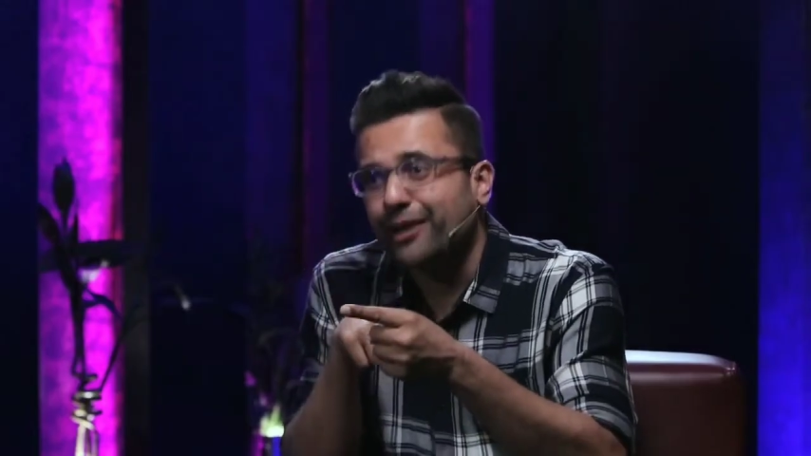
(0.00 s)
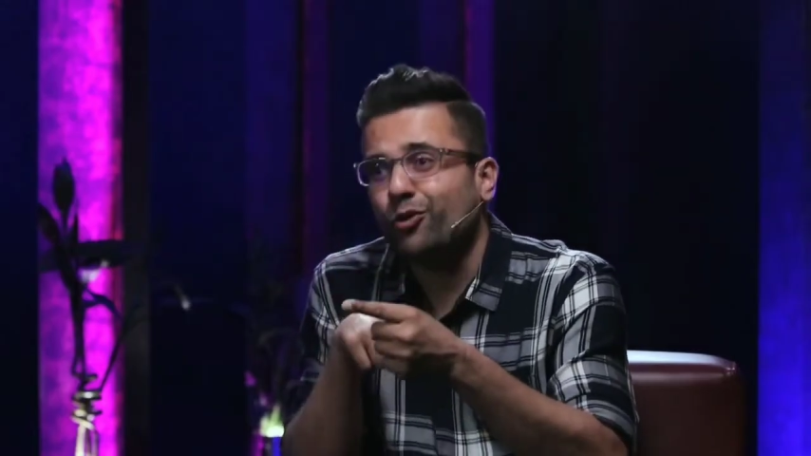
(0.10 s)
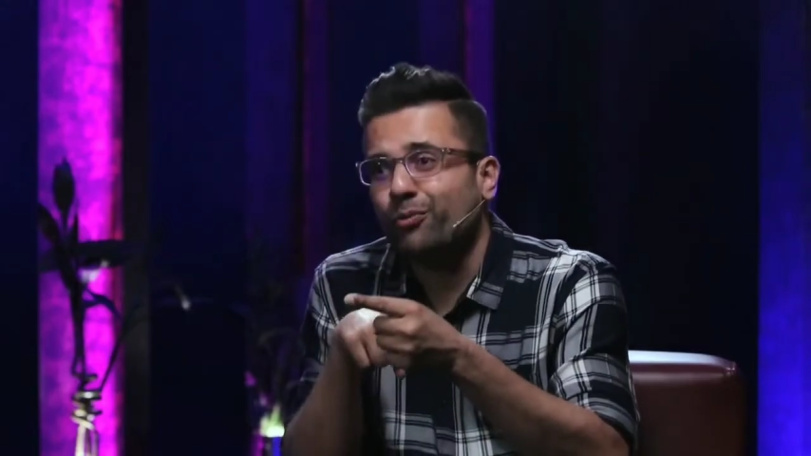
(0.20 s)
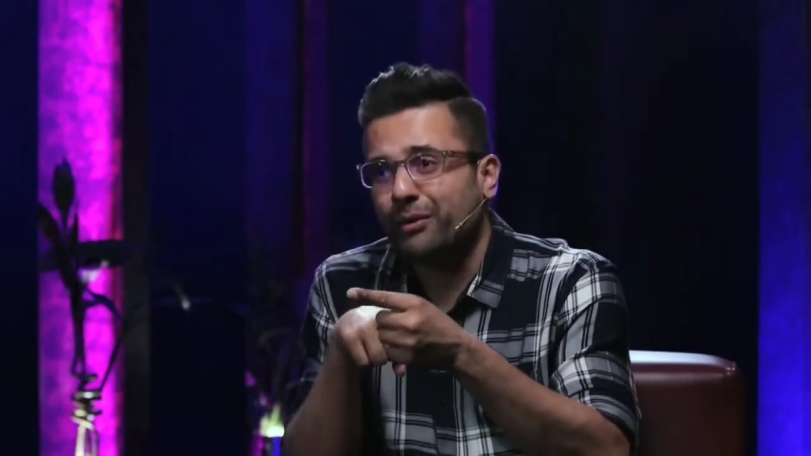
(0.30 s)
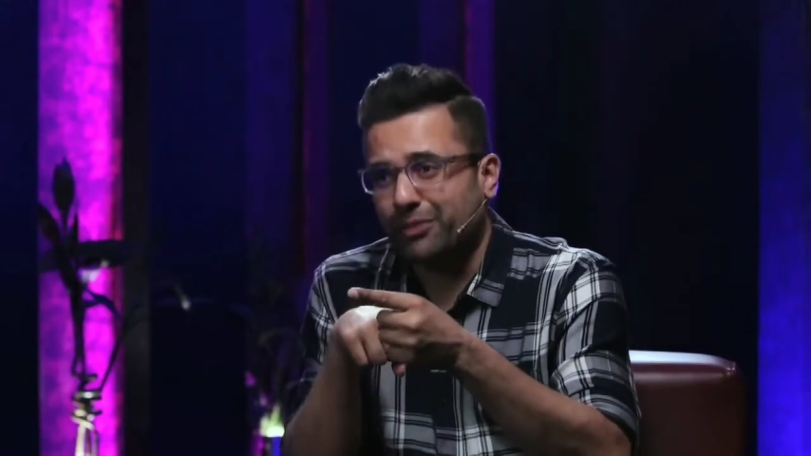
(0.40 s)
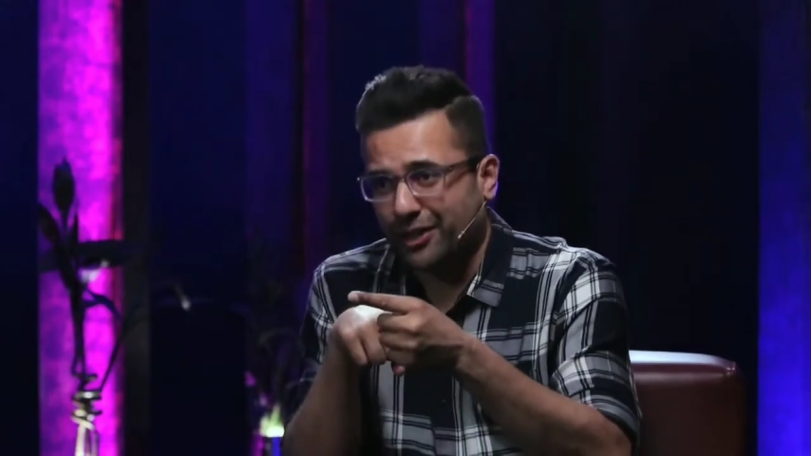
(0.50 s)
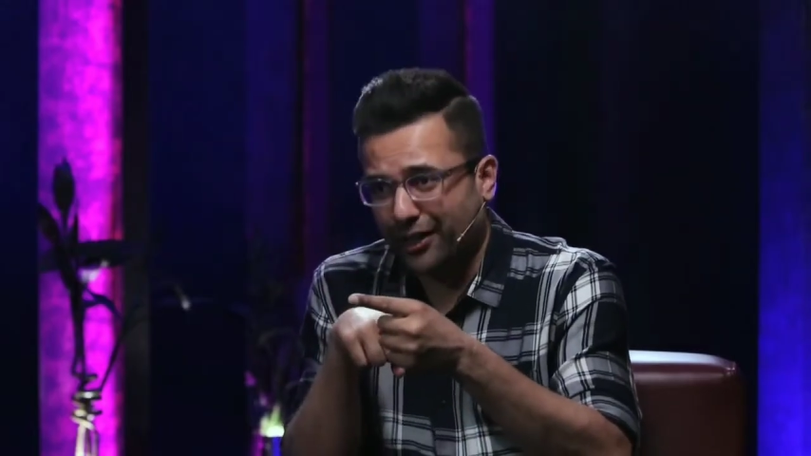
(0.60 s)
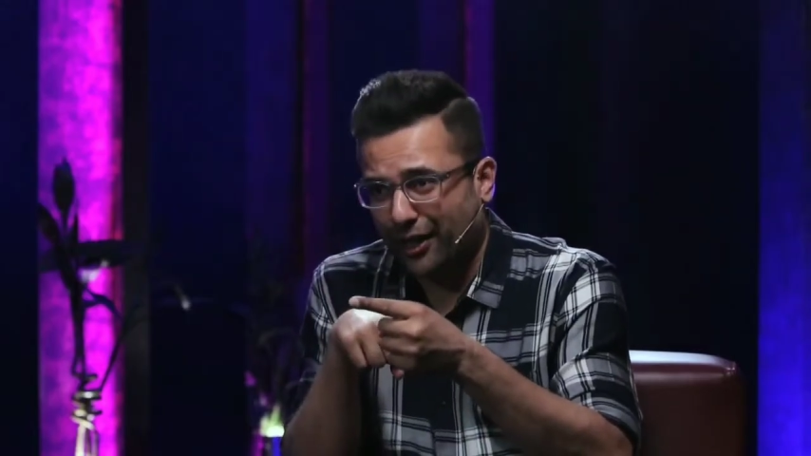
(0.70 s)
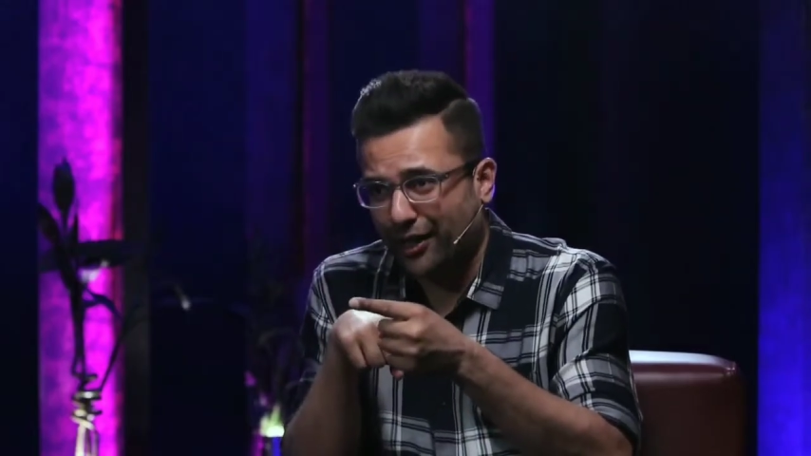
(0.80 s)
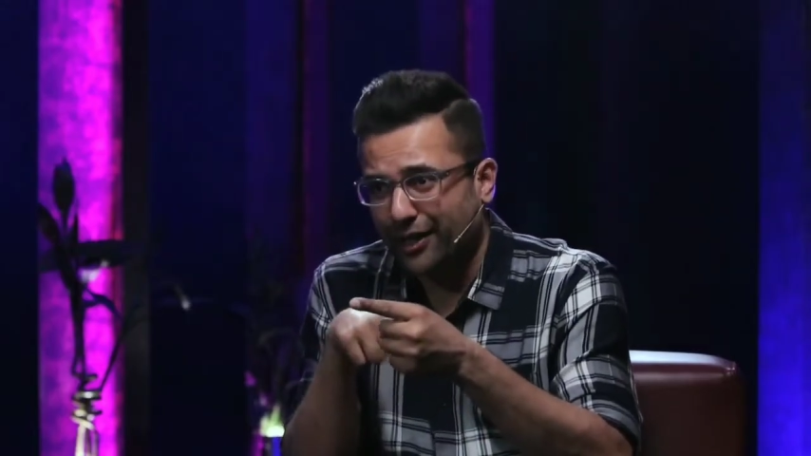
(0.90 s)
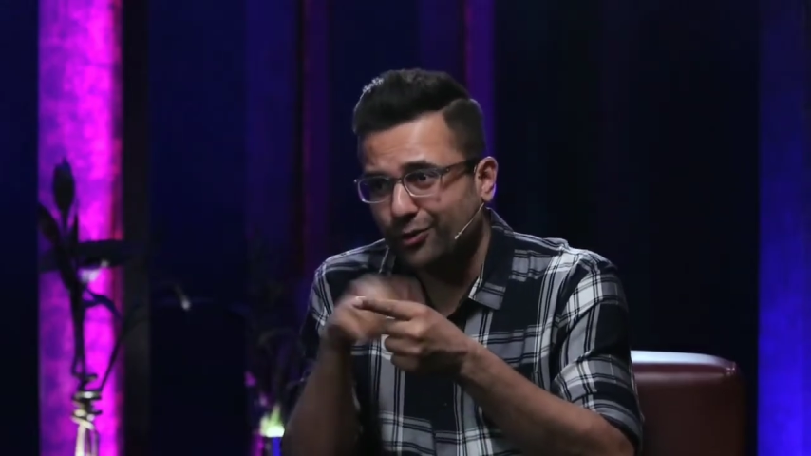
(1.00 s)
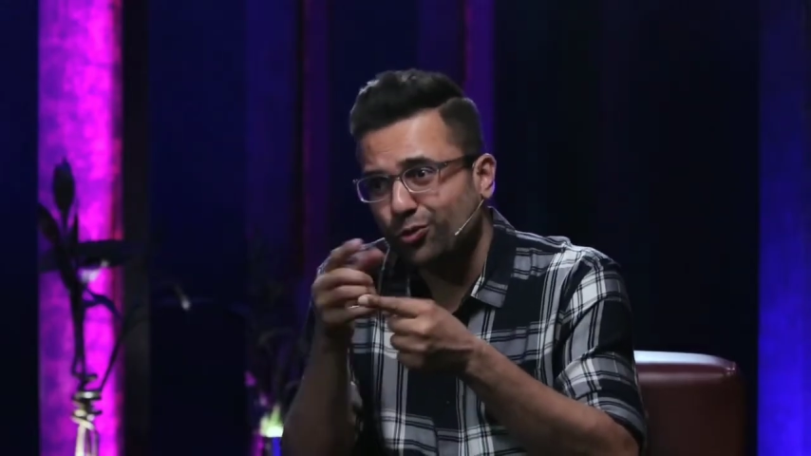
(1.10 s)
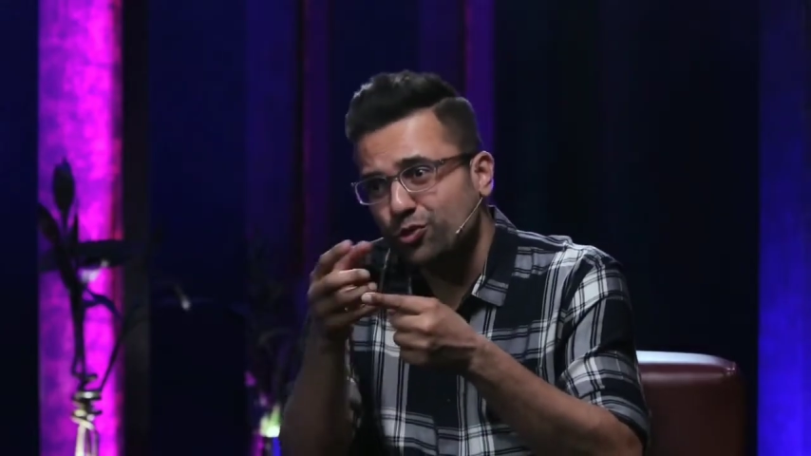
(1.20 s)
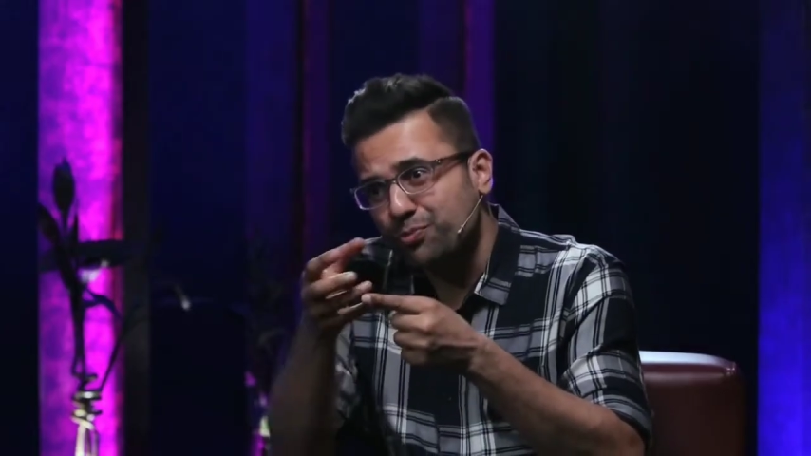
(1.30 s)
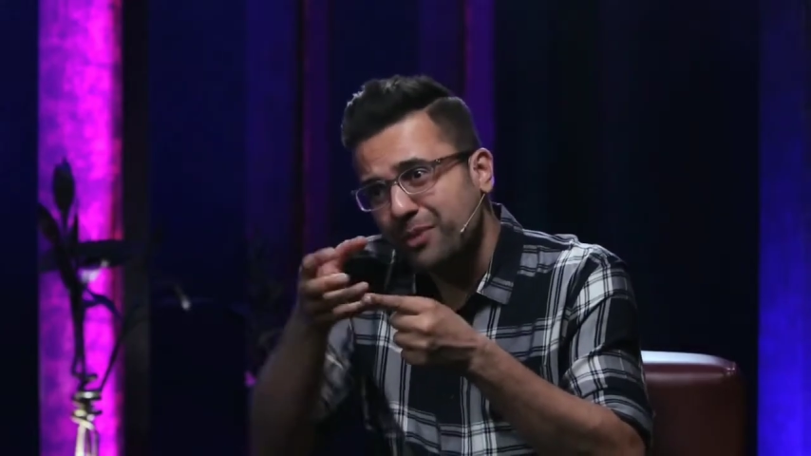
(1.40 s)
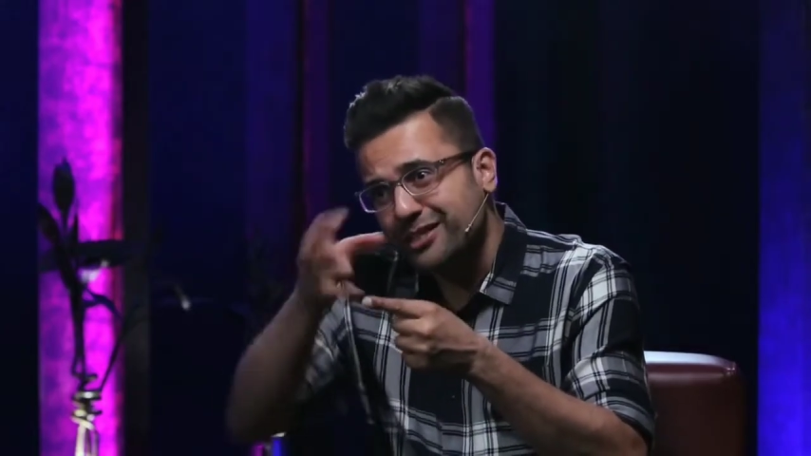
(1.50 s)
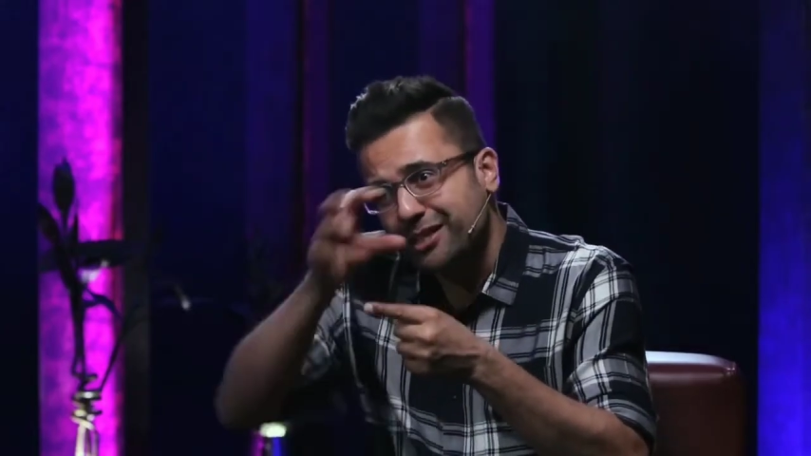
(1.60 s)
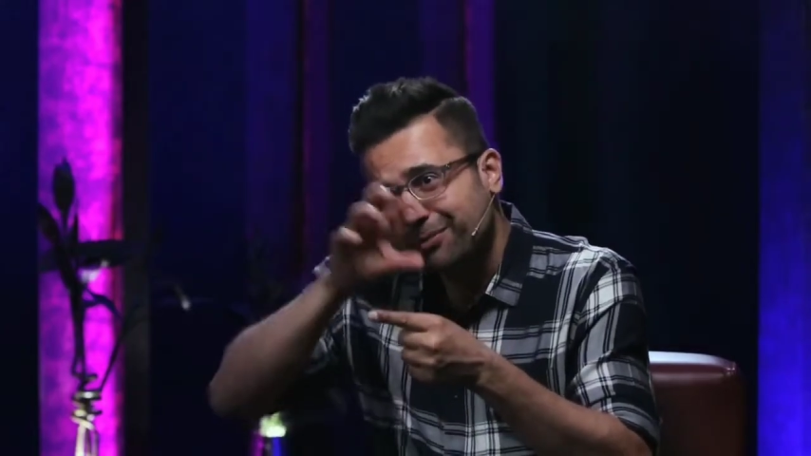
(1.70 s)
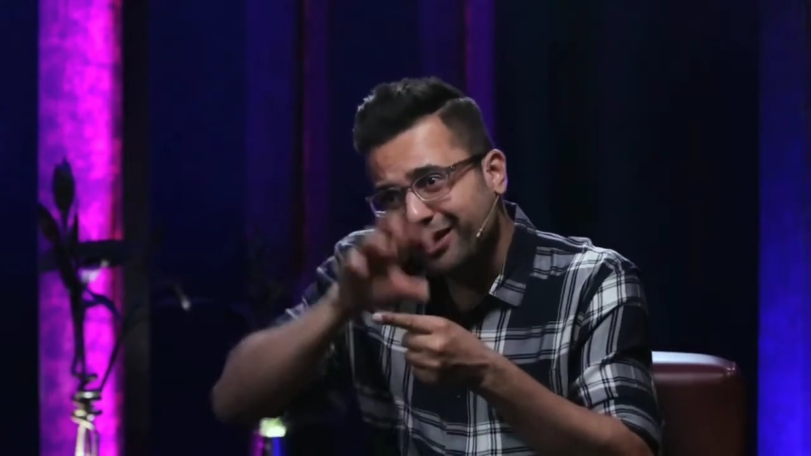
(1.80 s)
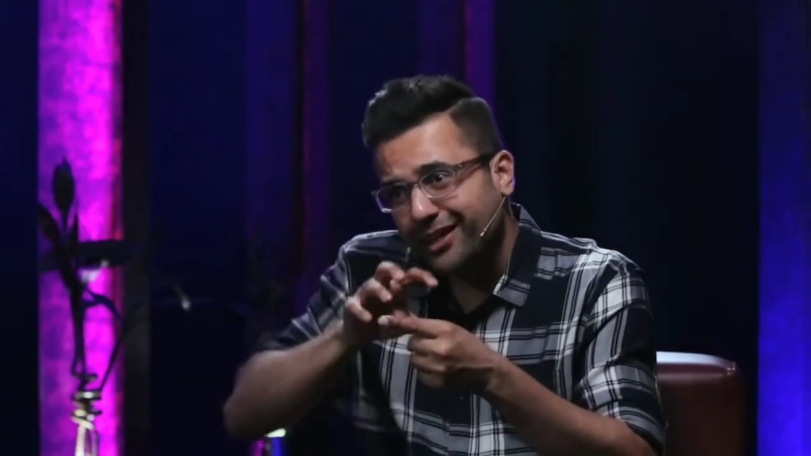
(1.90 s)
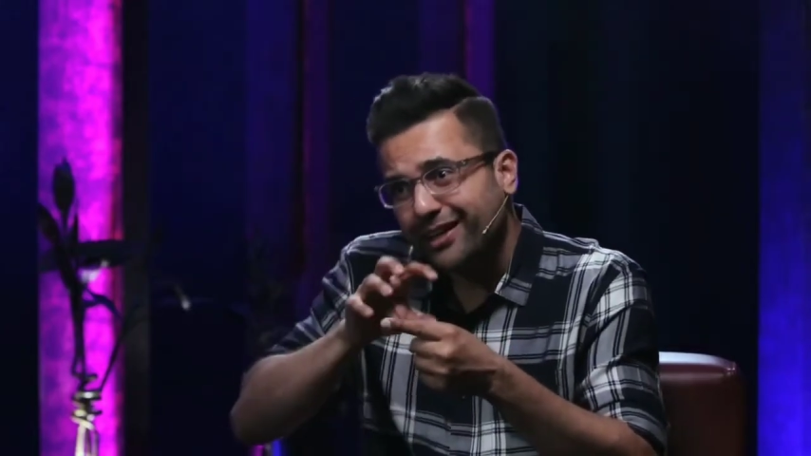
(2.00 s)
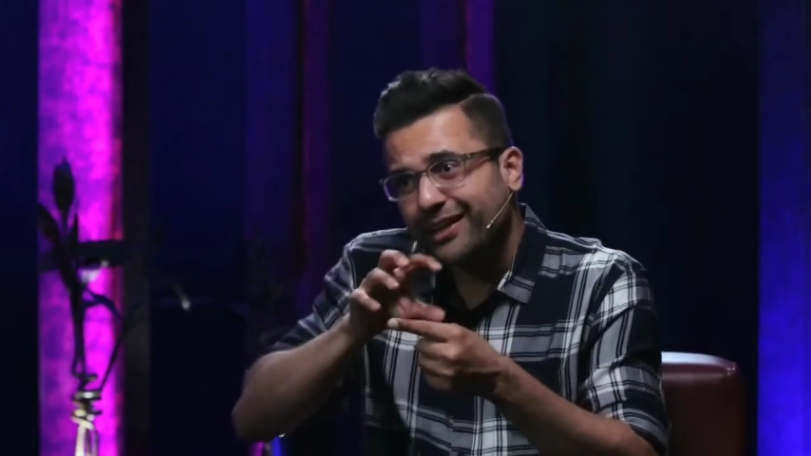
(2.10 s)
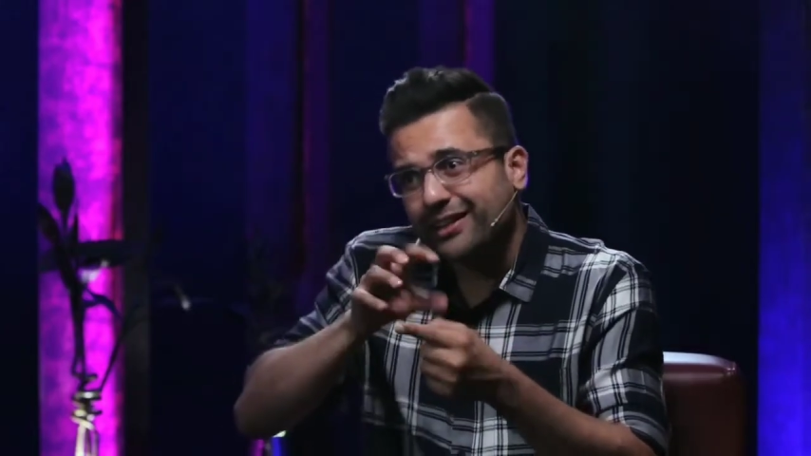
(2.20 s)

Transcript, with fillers: एंडोमेंट में दे रहा है तो उसमें से भी